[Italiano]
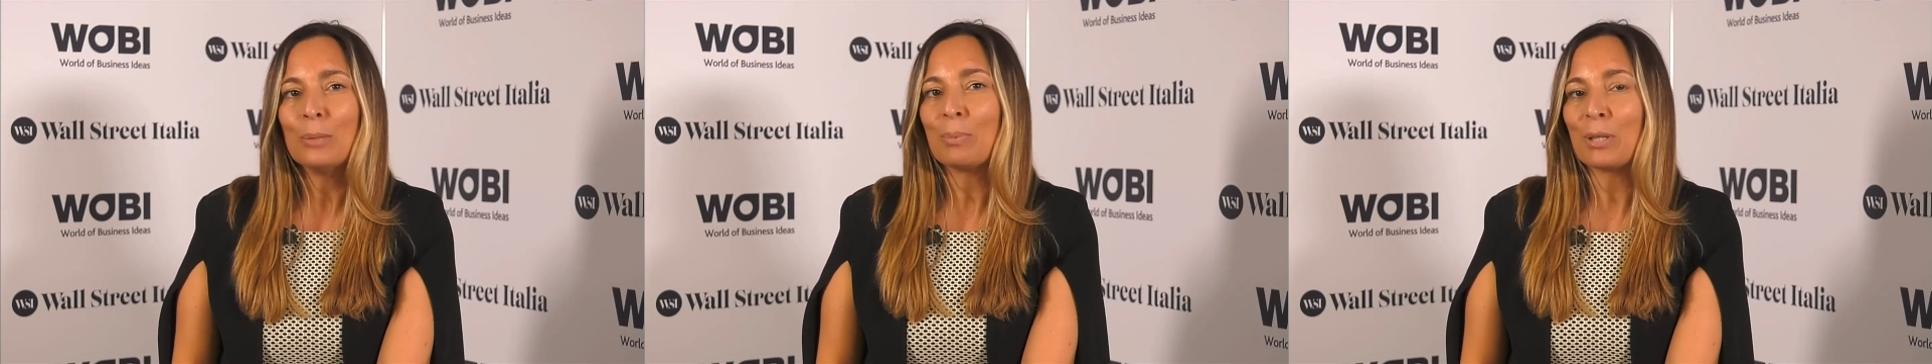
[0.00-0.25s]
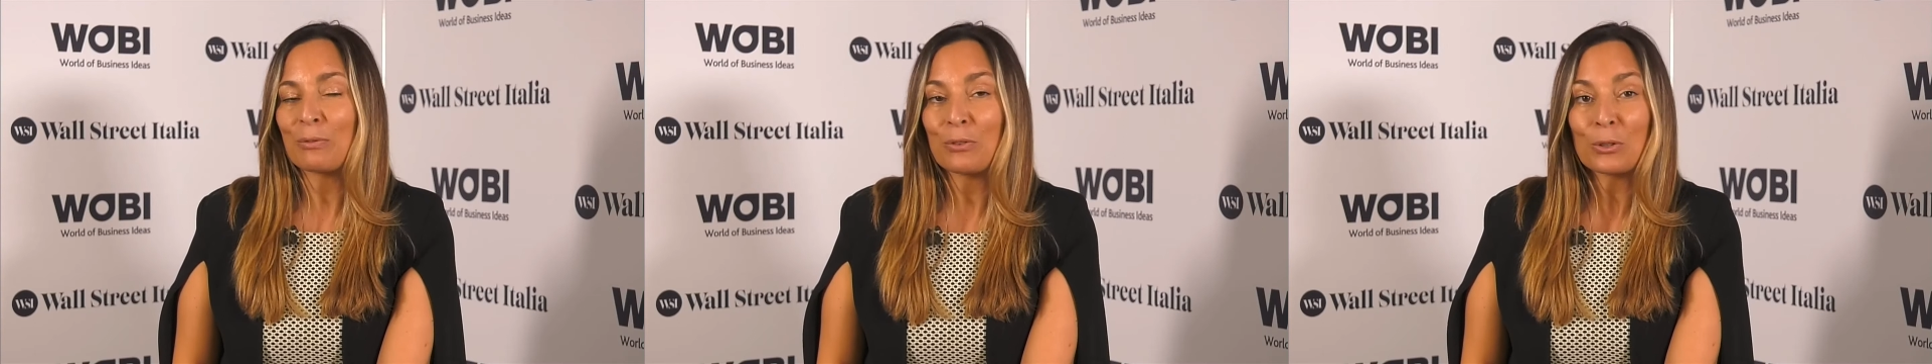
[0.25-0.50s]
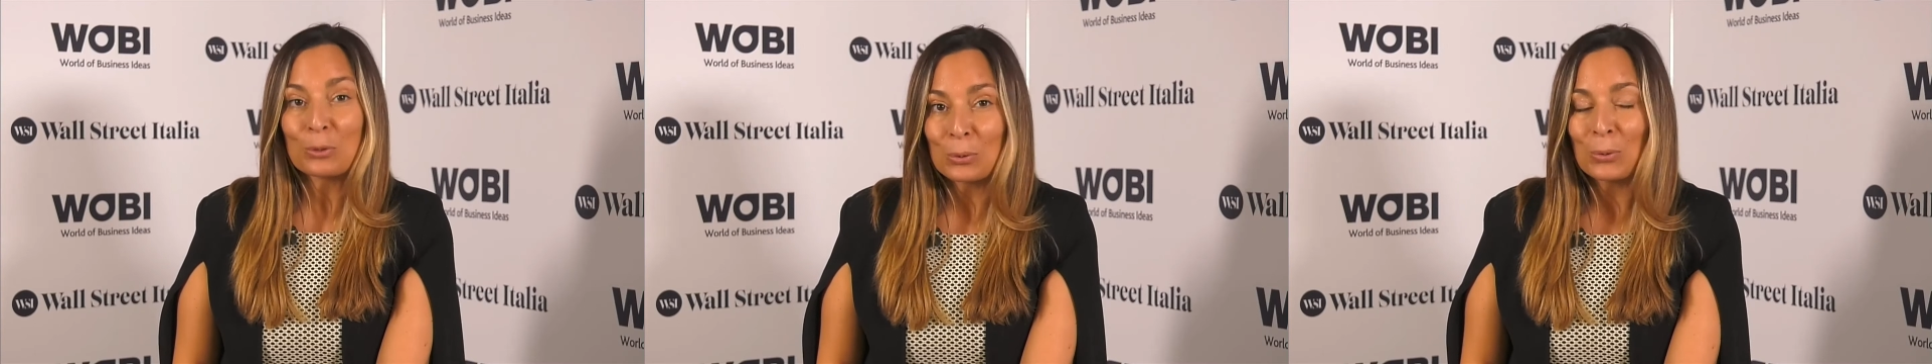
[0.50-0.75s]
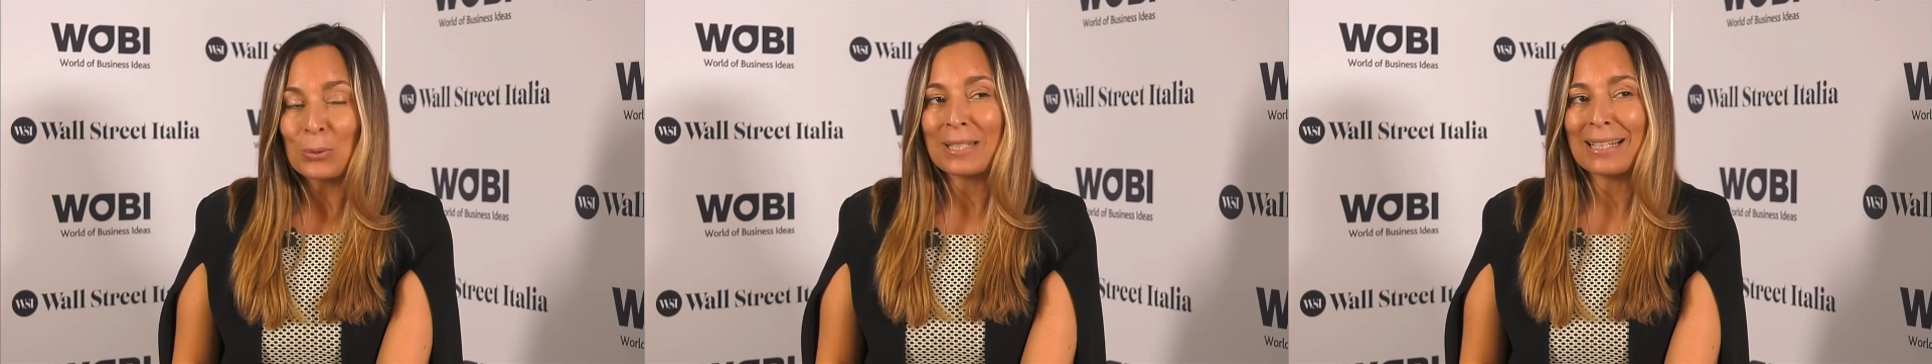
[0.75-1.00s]
Per
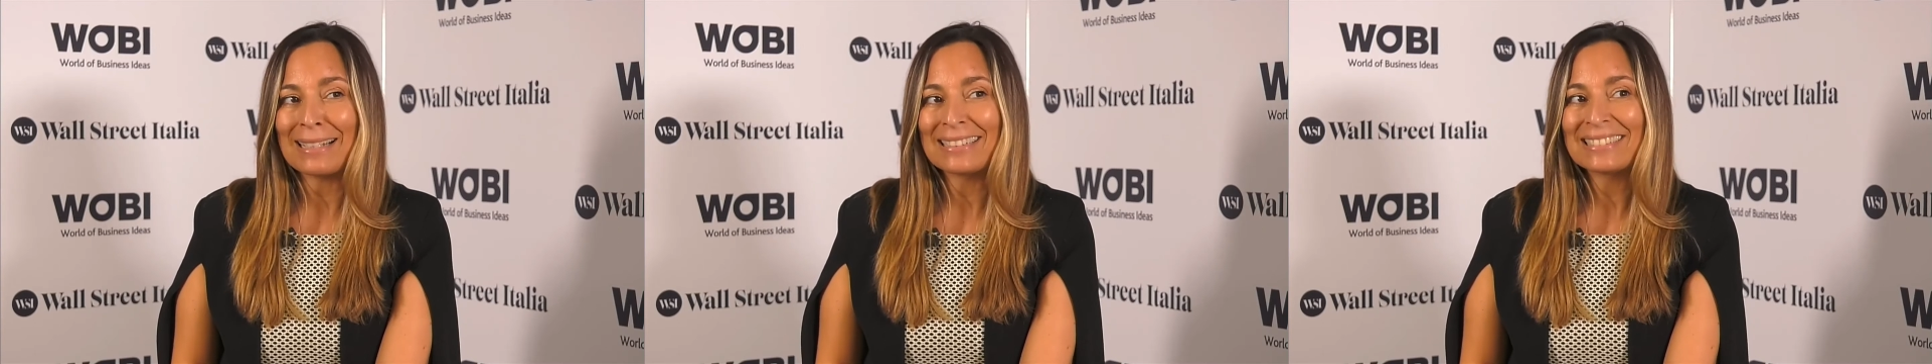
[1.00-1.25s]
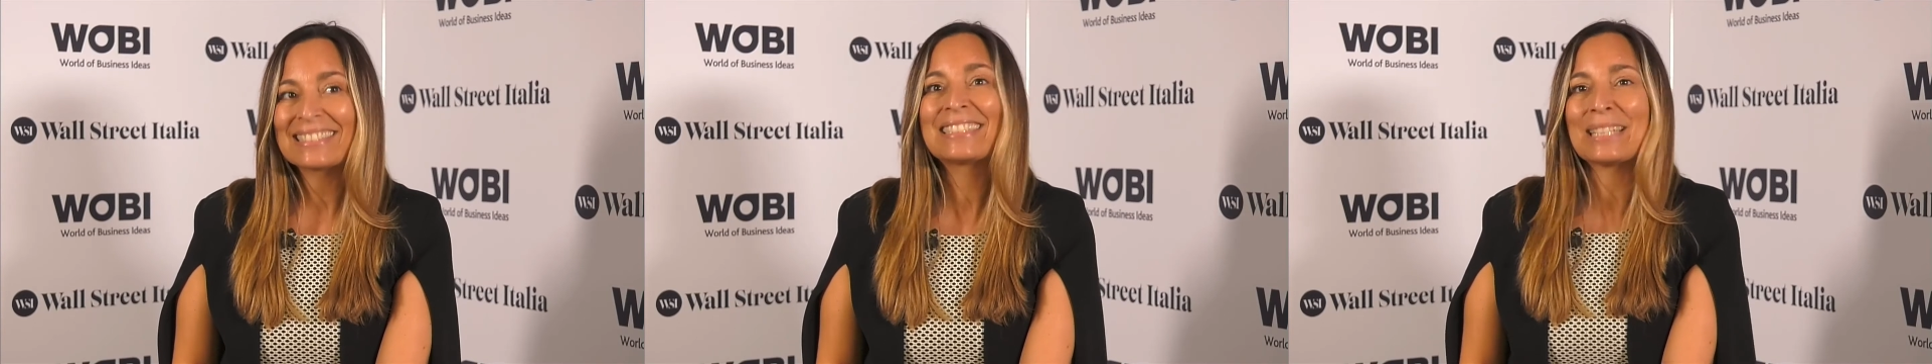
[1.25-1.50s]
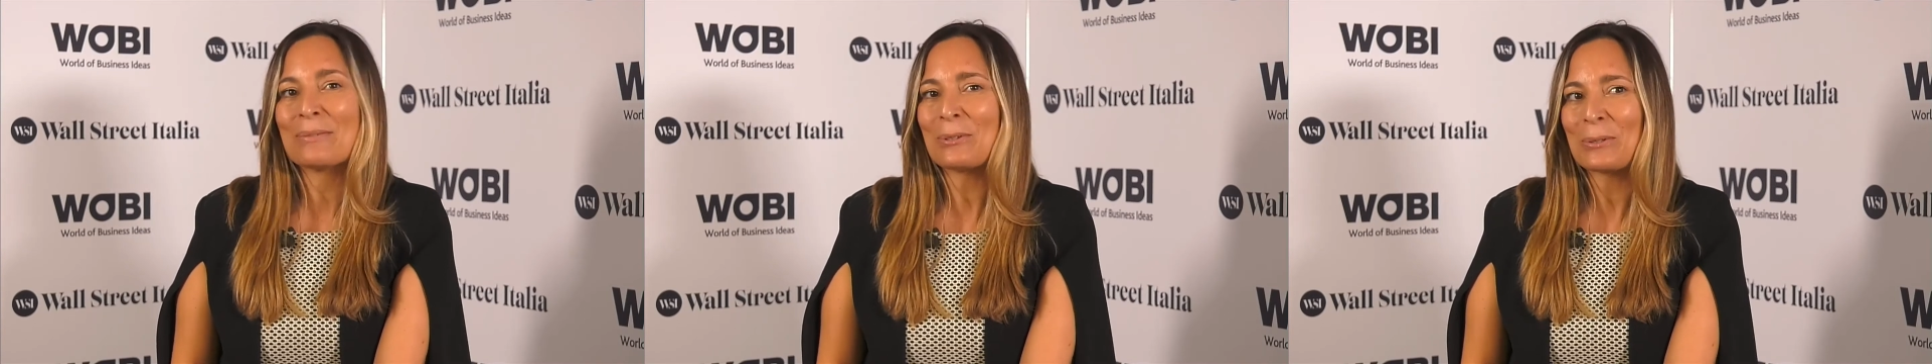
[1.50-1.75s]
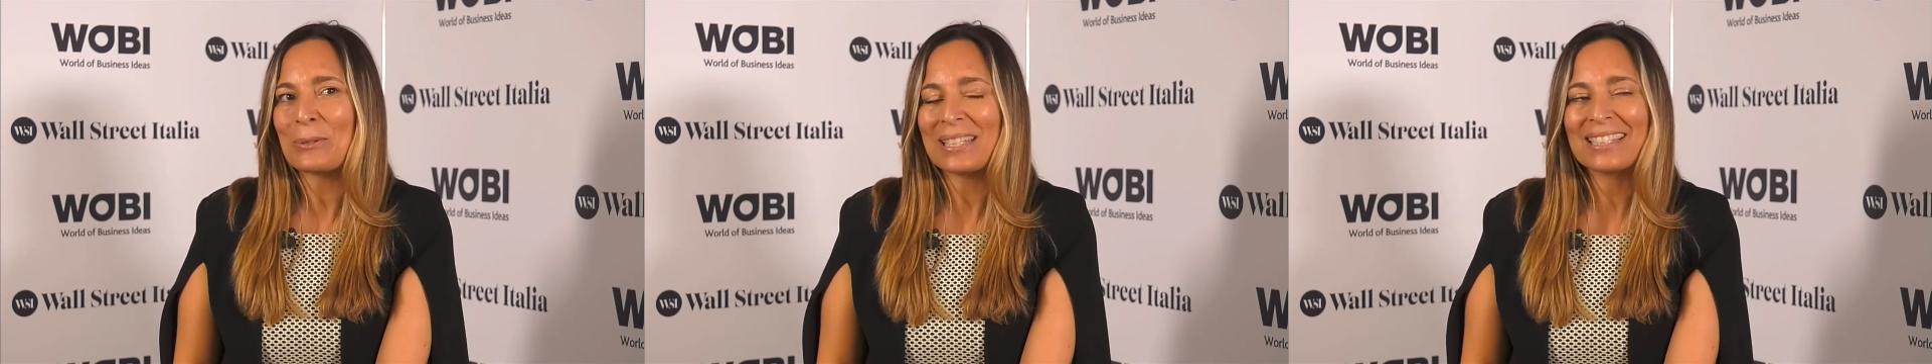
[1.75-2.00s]
fortuna
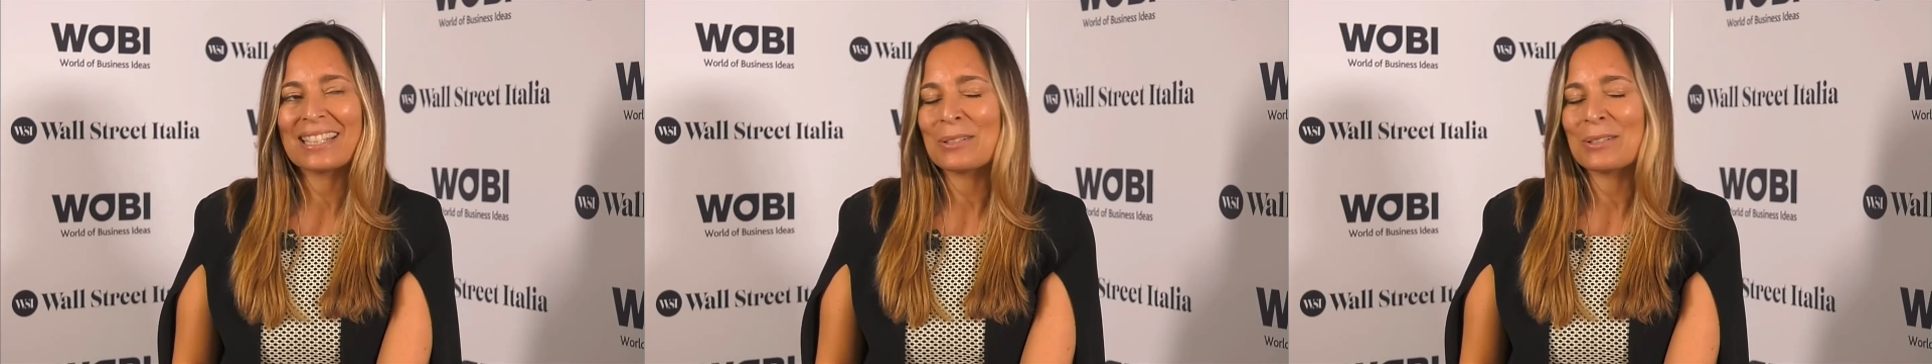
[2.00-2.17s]
siamo qui,